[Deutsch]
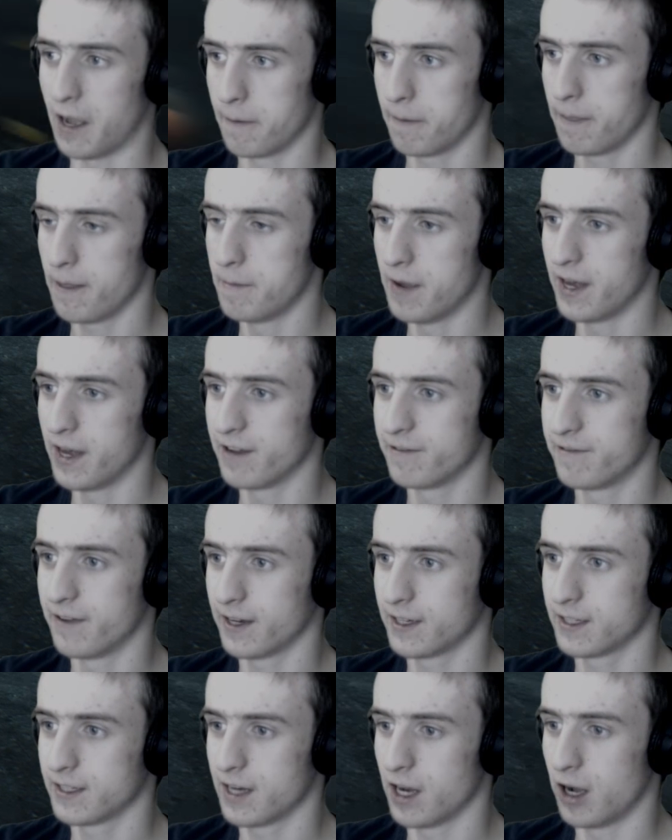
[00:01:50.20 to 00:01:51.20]
im
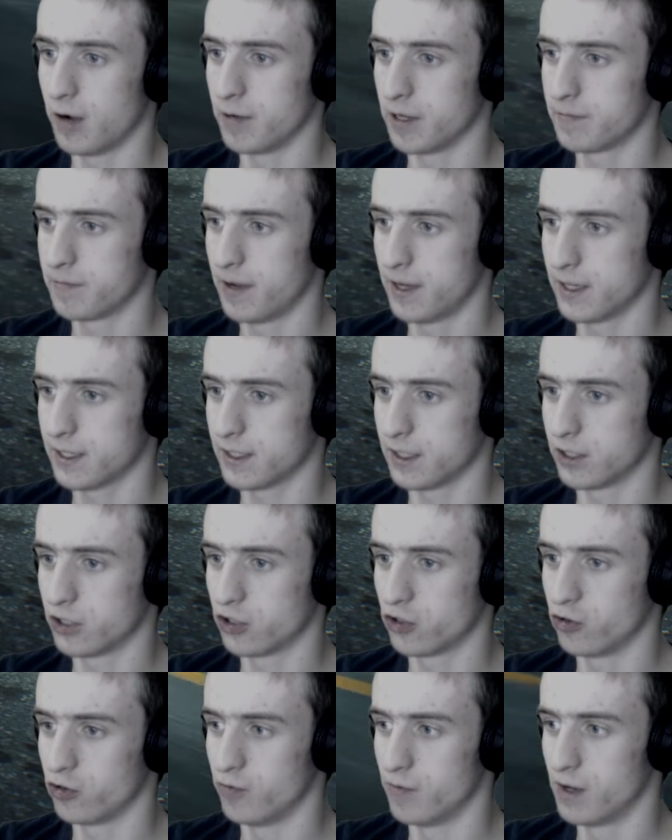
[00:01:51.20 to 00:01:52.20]
Endeffekt, glaube ich, passt das
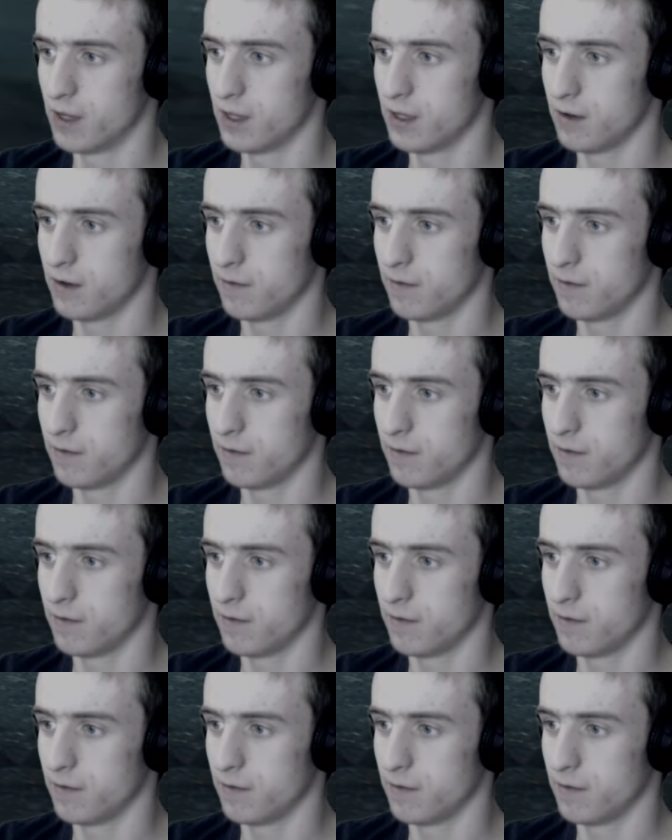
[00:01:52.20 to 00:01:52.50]
schon mal.